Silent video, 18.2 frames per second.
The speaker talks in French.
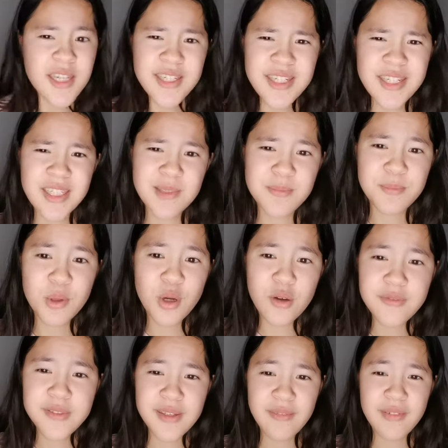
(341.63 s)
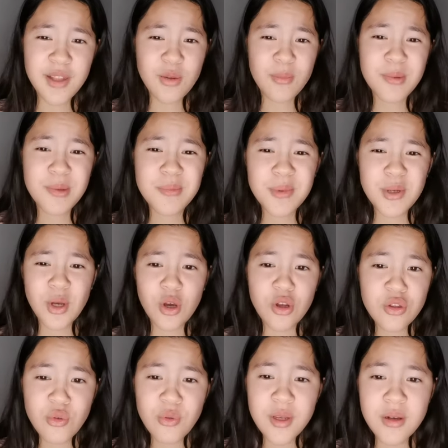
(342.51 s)
Les profs, ça va être vraiment
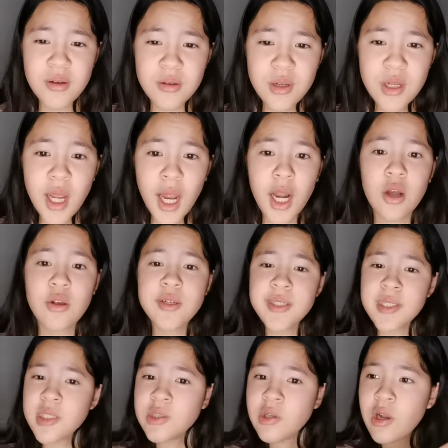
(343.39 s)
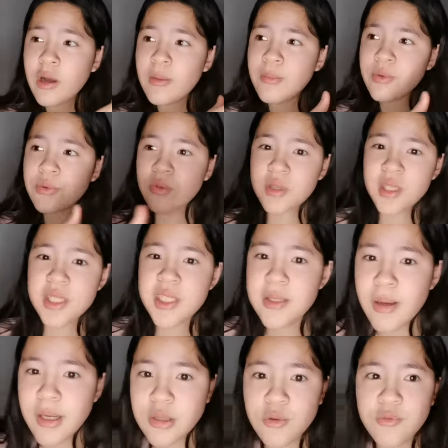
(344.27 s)
ennuyant. Alors que si tu leur montres des
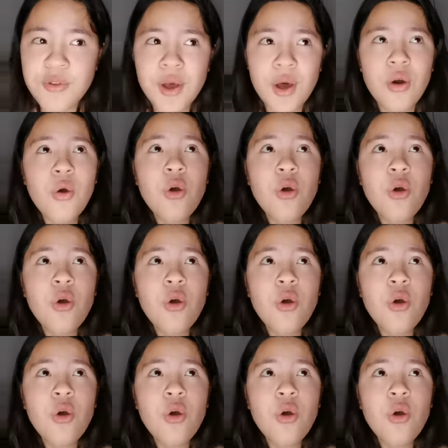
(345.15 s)
images, ils vont faire